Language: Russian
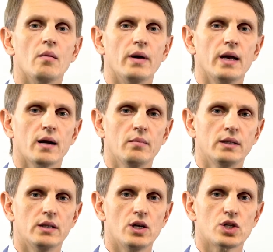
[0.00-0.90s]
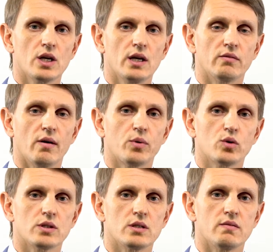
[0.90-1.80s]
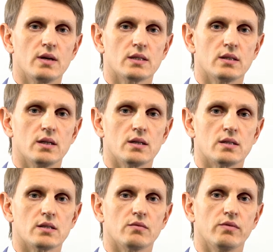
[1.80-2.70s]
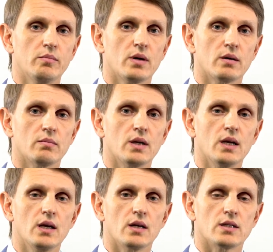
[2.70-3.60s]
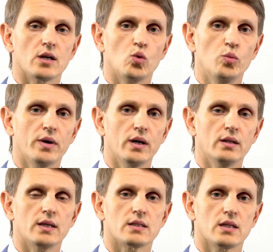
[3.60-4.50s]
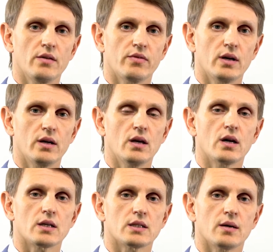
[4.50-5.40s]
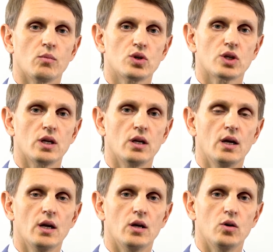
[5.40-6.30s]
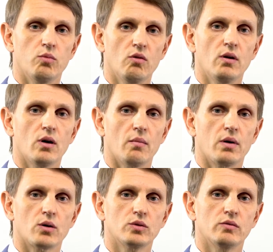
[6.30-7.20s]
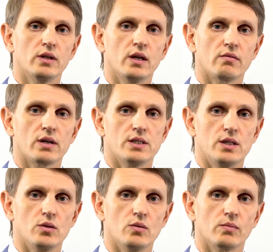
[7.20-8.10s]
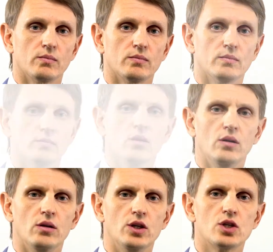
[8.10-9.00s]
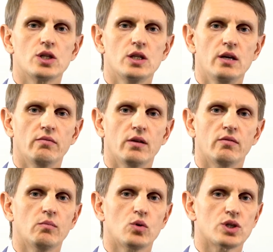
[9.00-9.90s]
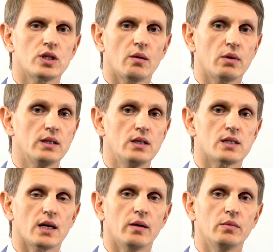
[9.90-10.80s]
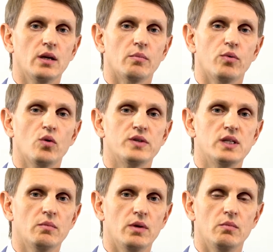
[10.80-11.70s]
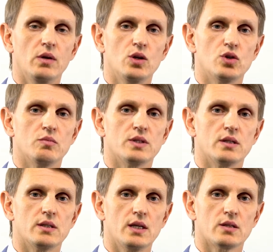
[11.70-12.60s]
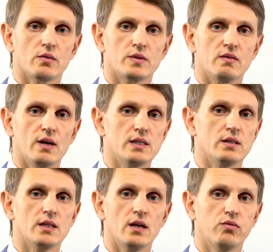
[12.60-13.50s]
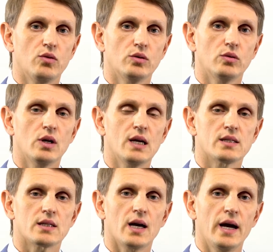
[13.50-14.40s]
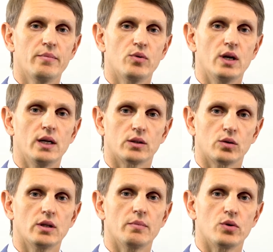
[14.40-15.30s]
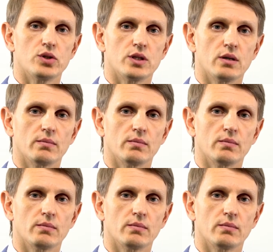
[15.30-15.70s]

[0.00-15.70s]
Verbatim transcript: Моя команда решает вопросы, связанные с выбором, закупкой, доставкой, растаможкой любого оборудования в Россию. Ежедневно вы можете обратиться ко мне по всем имеющимся средствам связи – телефону, скайпу, электронной почте.